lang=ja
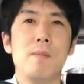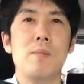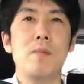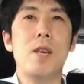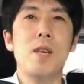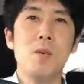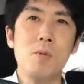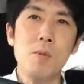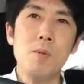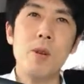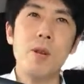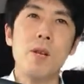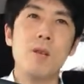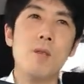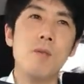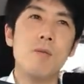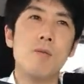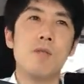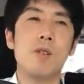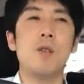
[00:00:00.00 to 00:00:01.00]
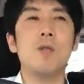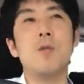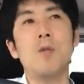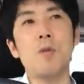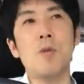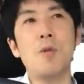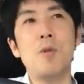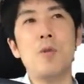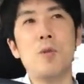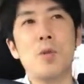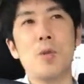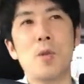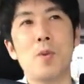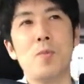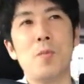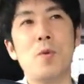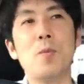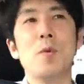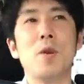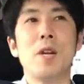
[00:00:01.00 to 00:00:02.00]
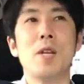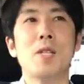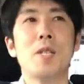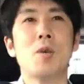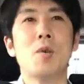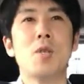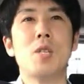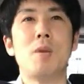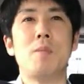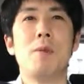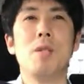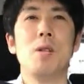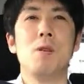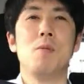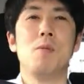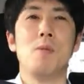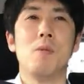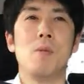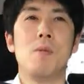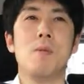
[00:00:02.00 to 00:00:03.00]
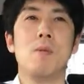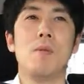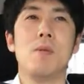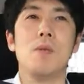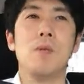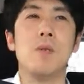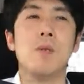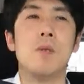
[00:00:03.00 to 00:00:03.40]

結構影響いろいろこう僕も検索して見てると